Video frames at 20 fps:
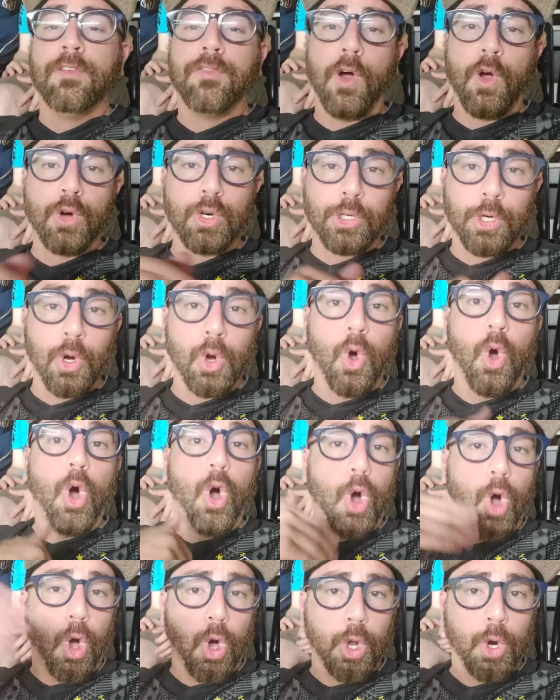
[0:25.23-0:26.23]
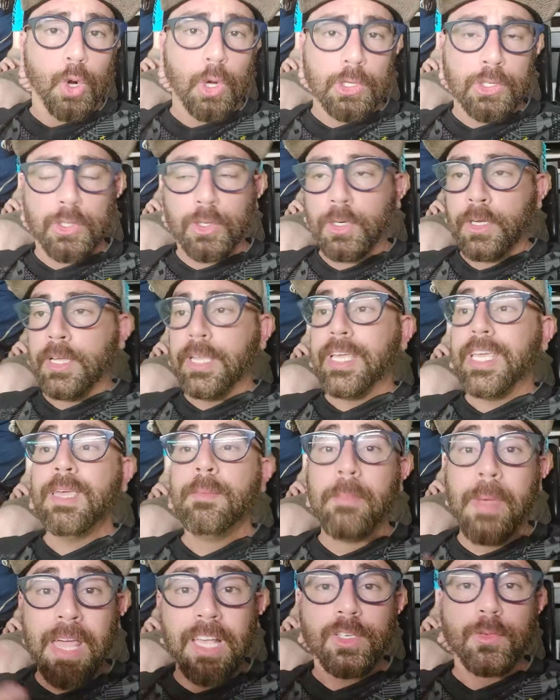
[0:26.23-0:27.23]
Foi um jogo horroroso e
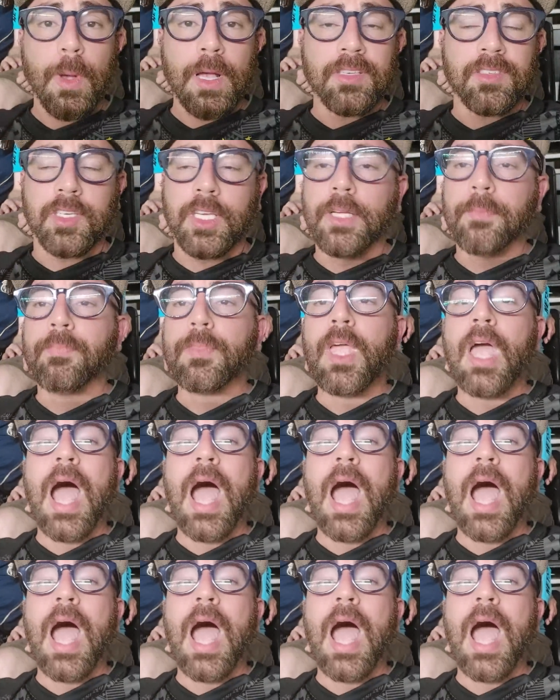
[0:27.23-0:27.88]
mesmo assim